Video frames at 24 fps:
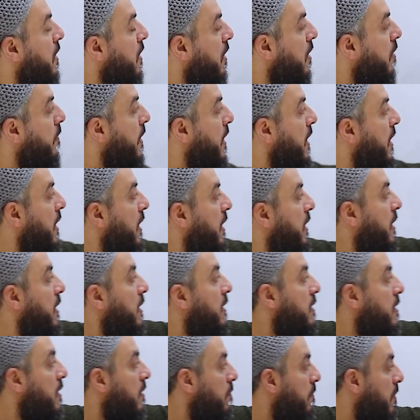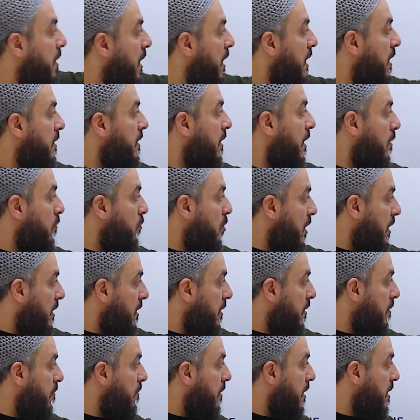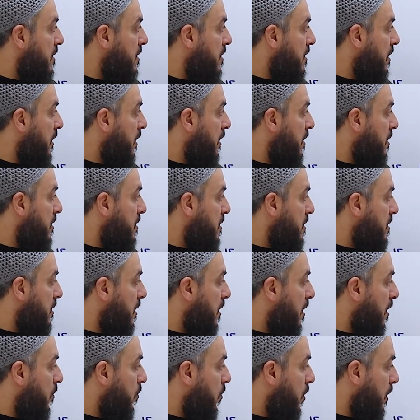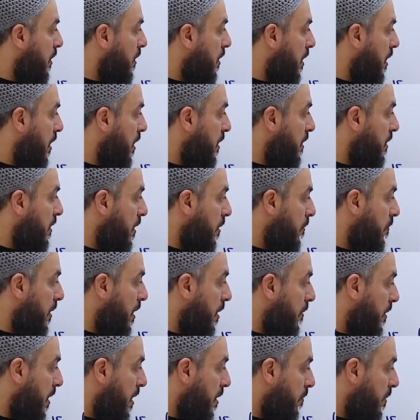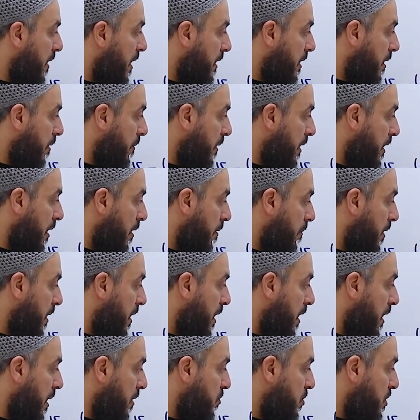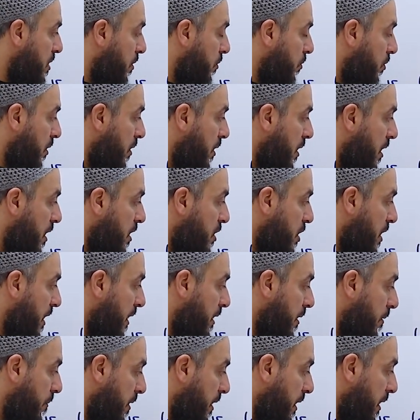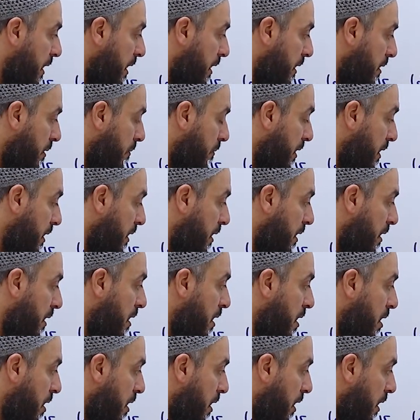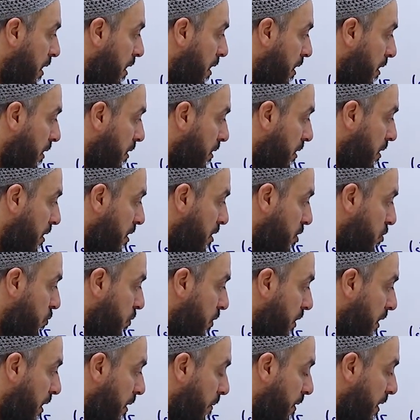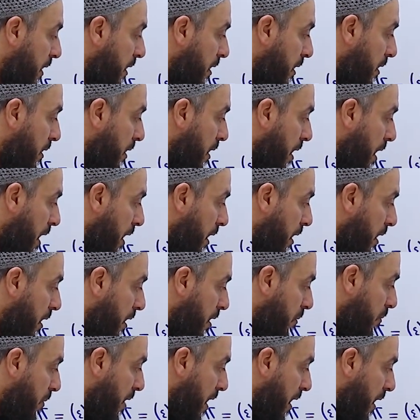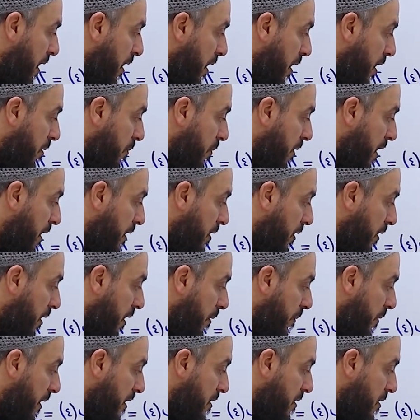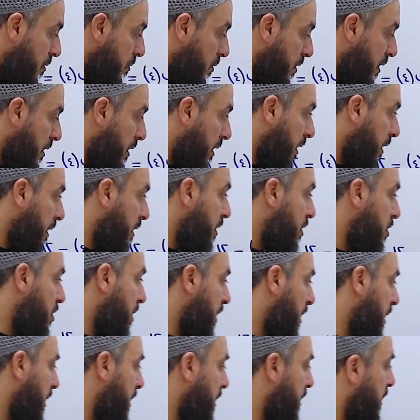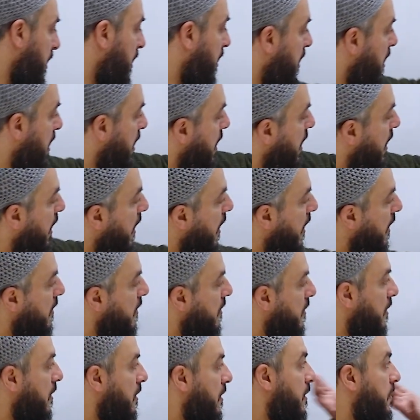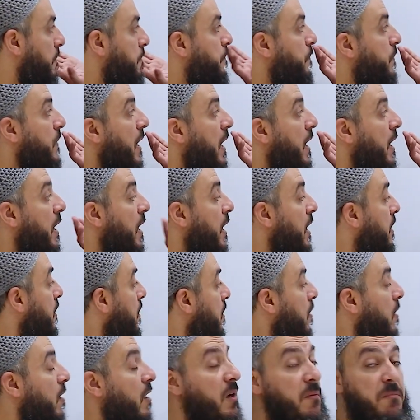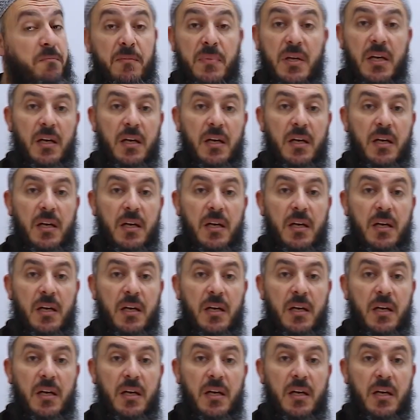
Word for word: يبقى هاي ال 2 باء تكاملها 2 باء س السين عوضناها اتنين باء بأربعة 8 باء يساوي 12 على 8 على 8 ال 12 وال 8 على 4 على 4 تطلع بقى تساوي عندك ايش 3 على 2 هاي رقم